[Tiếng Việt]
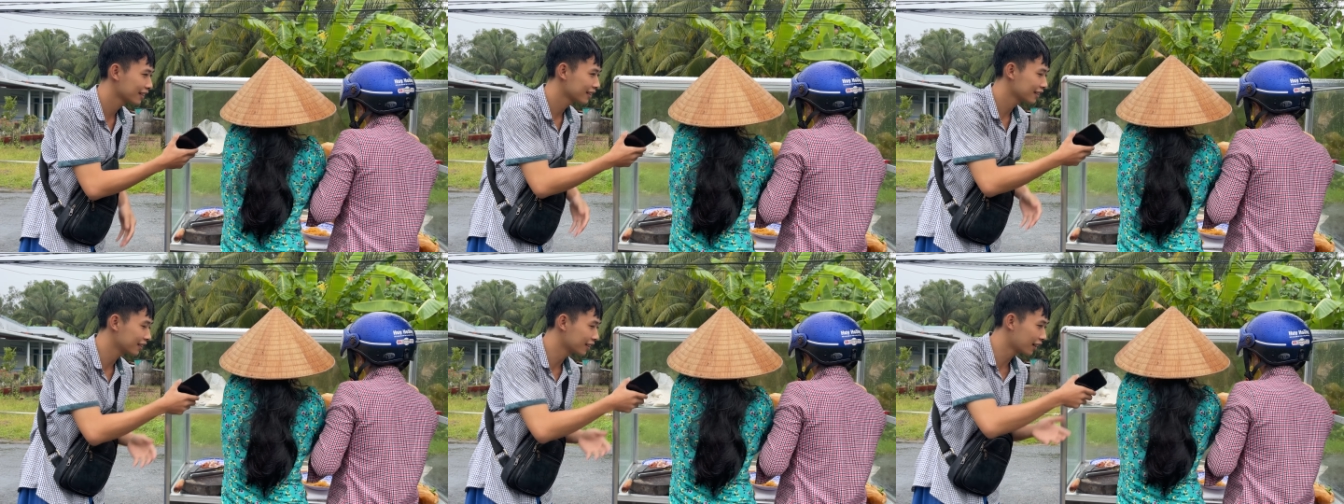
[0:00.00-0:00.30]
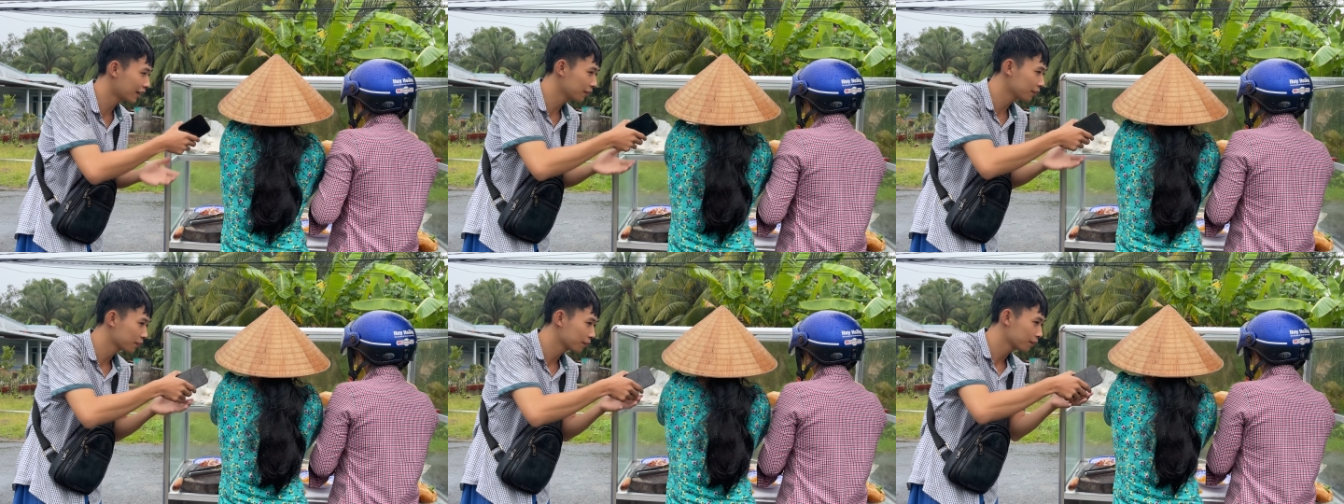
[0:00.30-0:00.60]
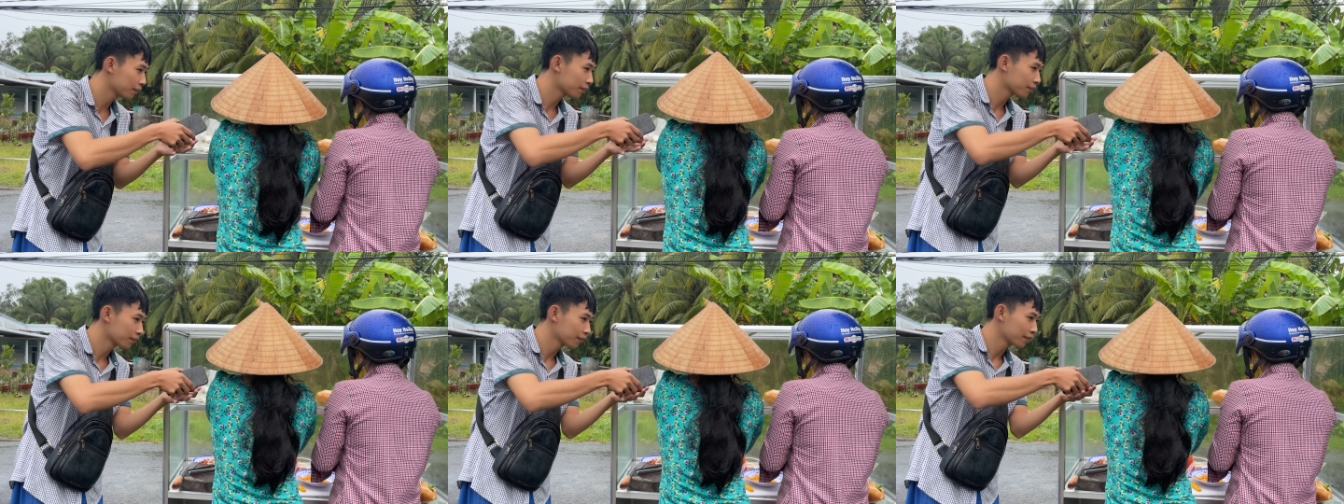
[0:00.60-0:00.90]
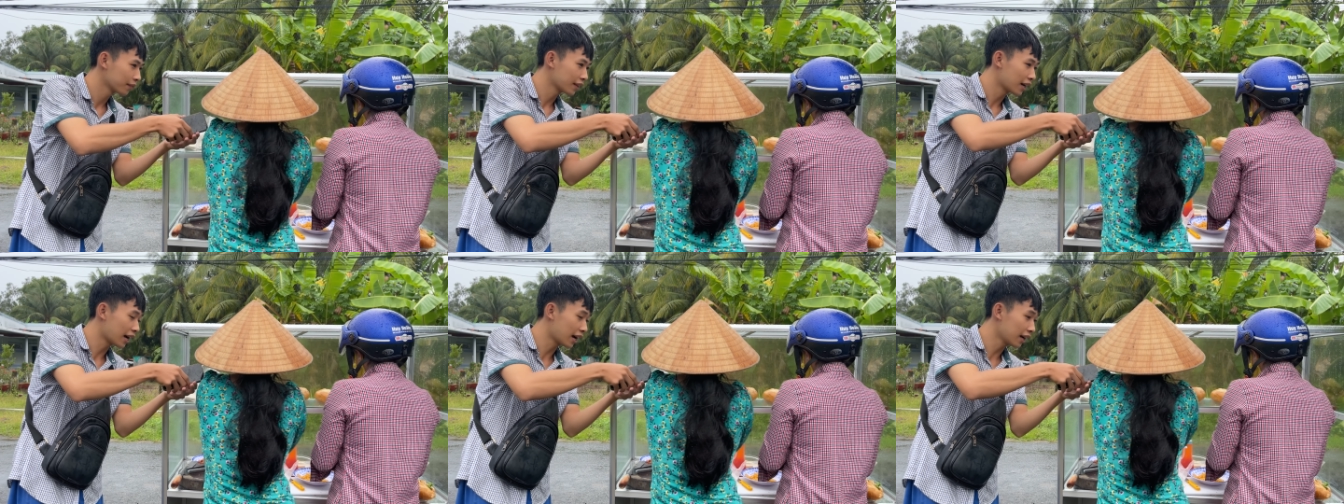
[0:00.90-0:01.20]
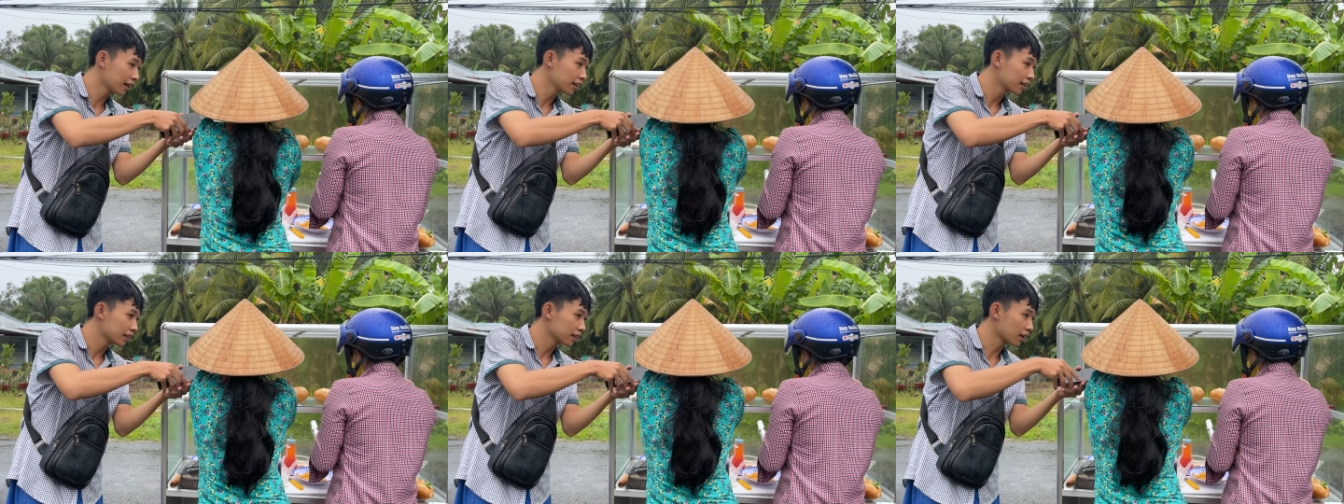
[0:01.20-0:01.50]
Được không? Có đâu bán
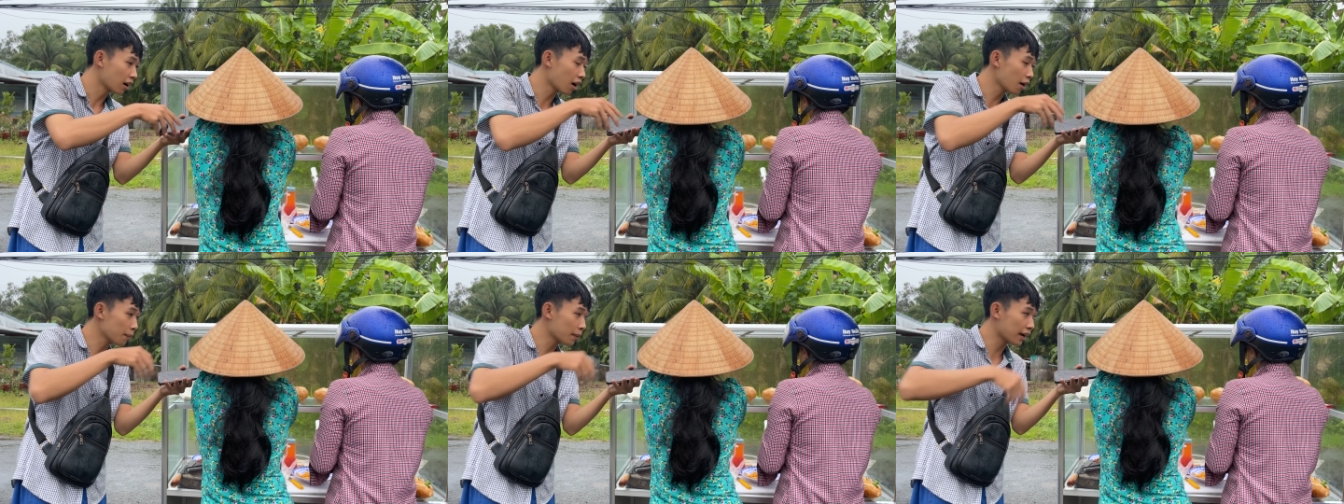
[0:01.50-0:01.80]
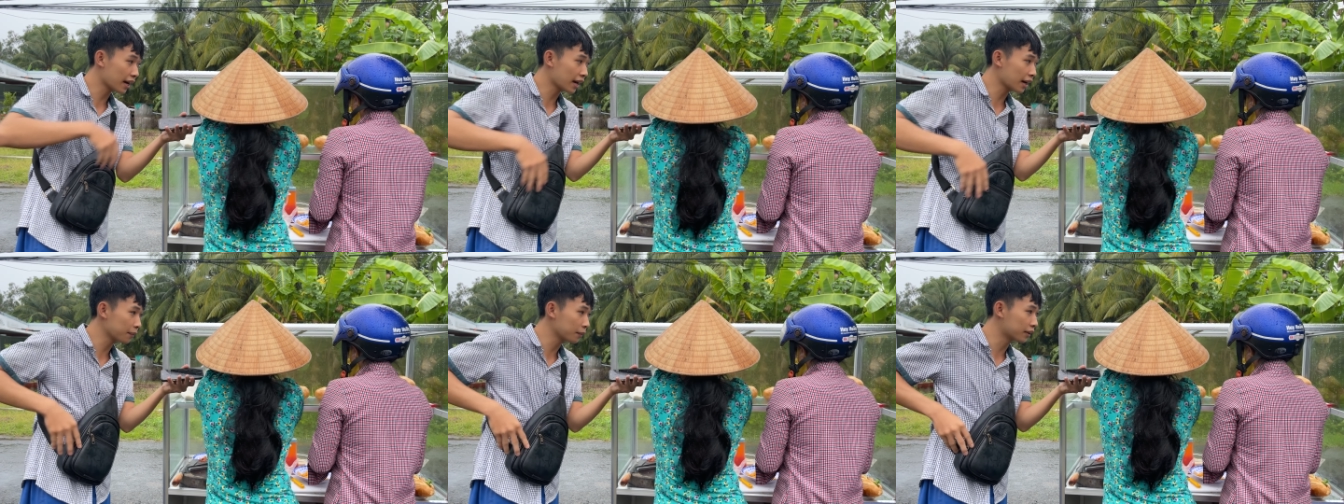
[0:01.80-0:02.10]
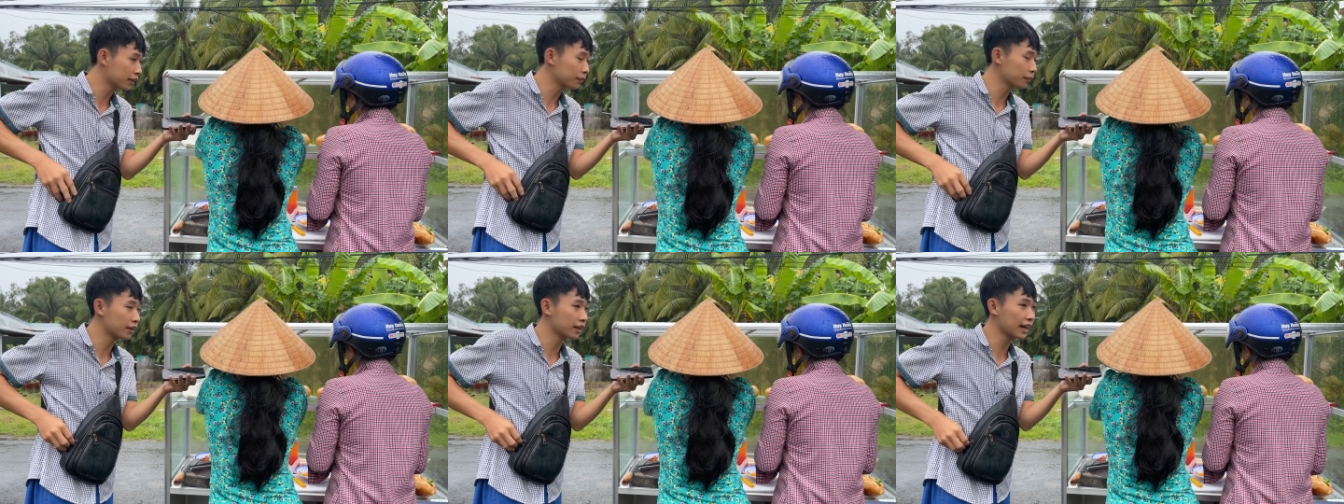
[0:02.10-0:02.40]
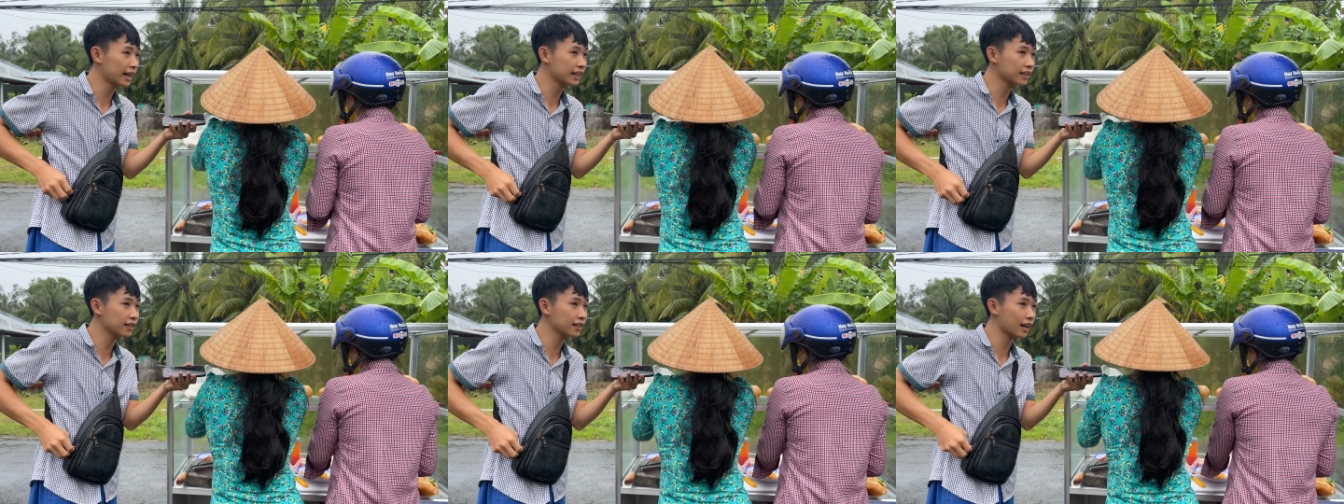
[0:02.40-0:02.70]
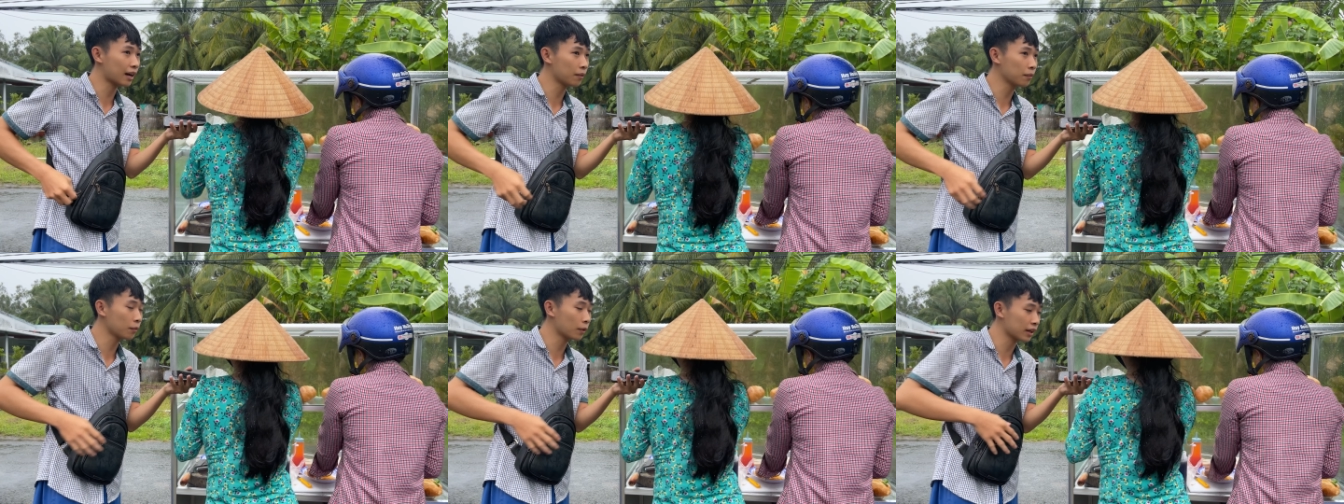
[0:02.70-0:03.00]
hả? Có mà, bữa bữa thấy trứng
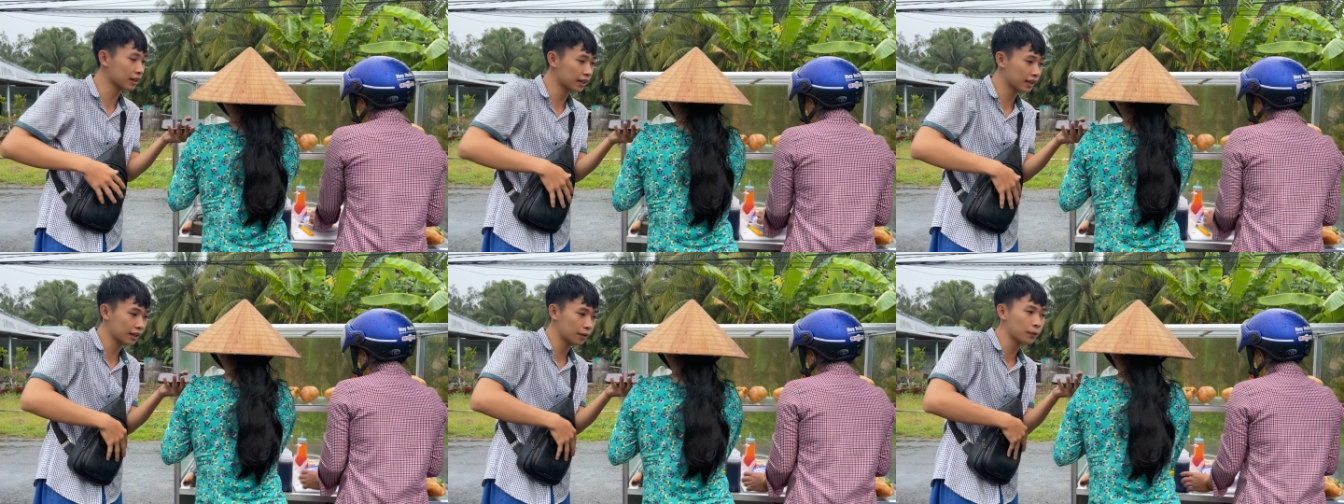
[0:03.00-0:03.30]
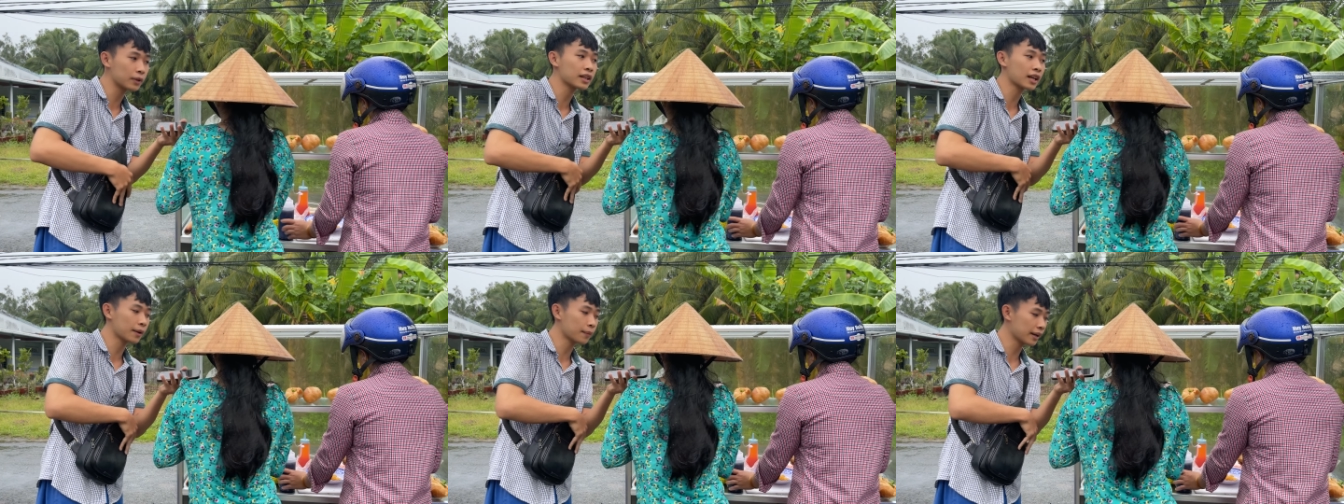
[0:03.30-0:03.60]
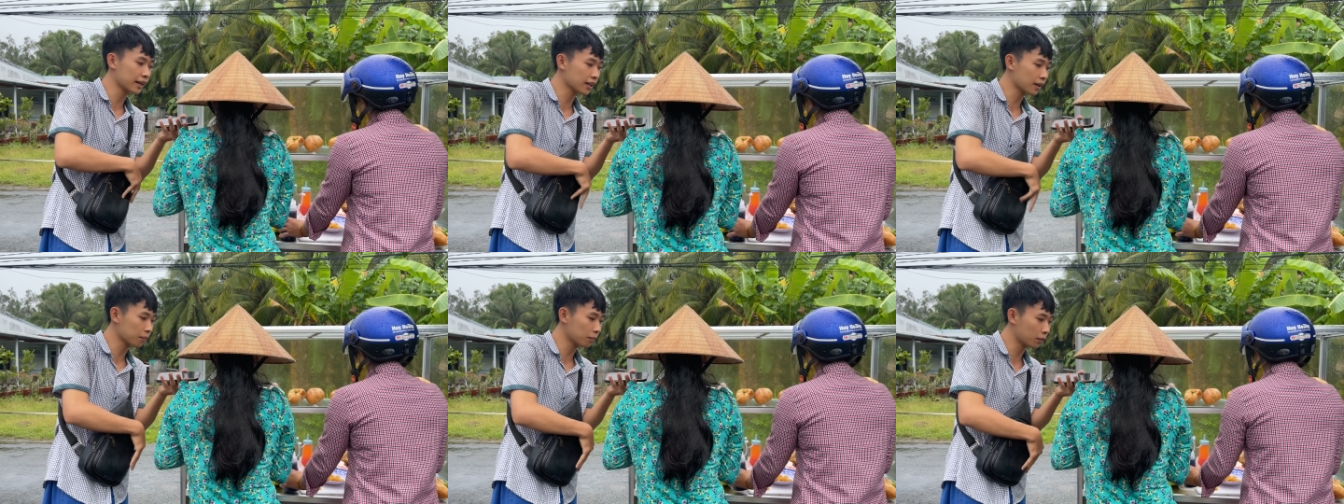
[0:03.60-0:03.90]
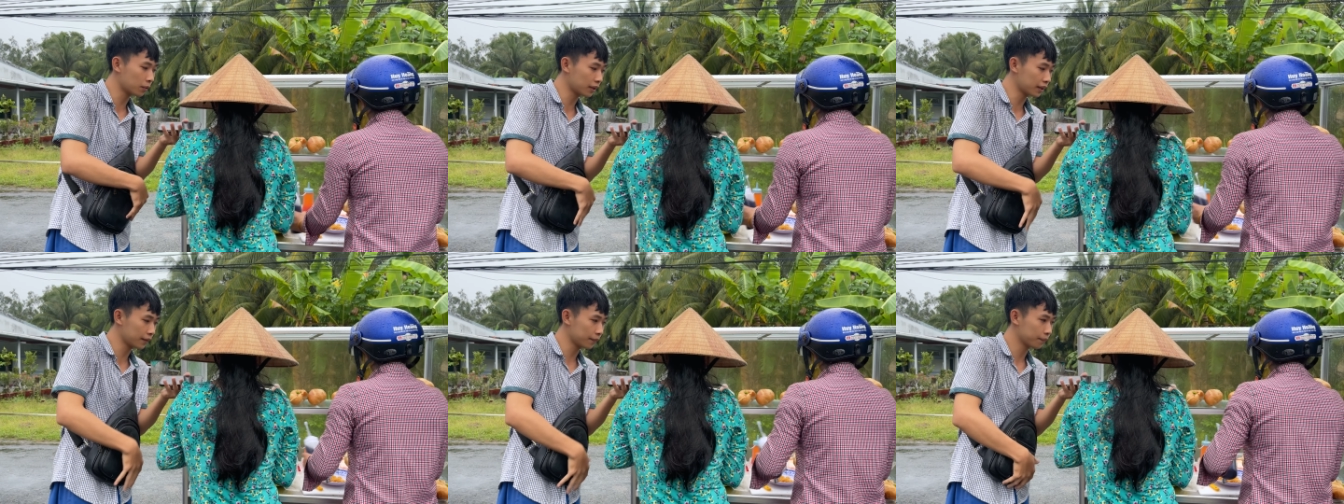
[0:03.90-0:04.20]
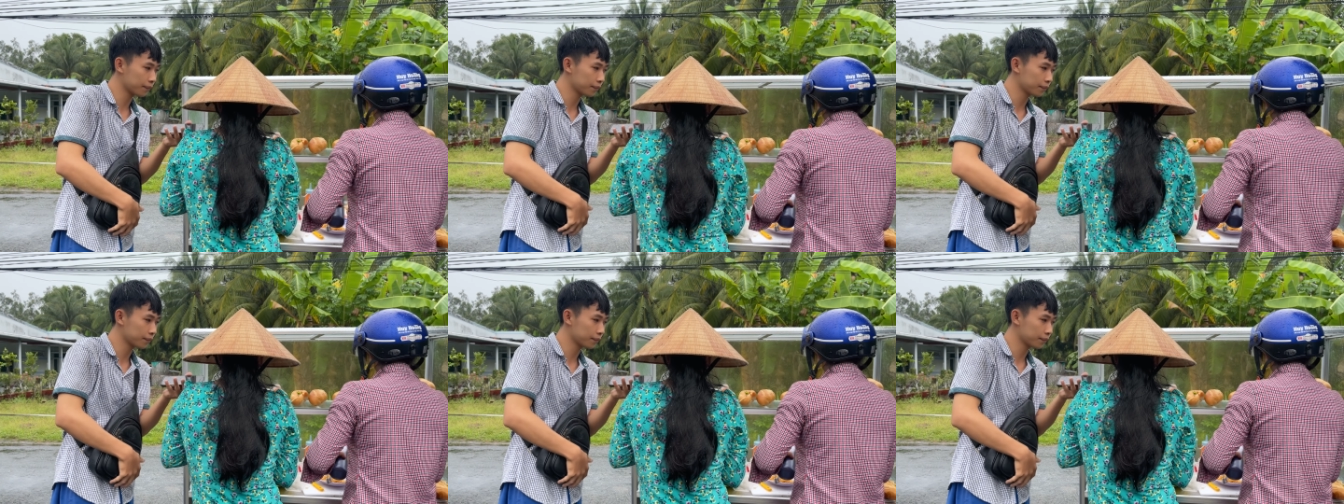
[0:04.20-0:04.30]
ngỗng ngoài kia ngoài chợ bán nhóc luôn á.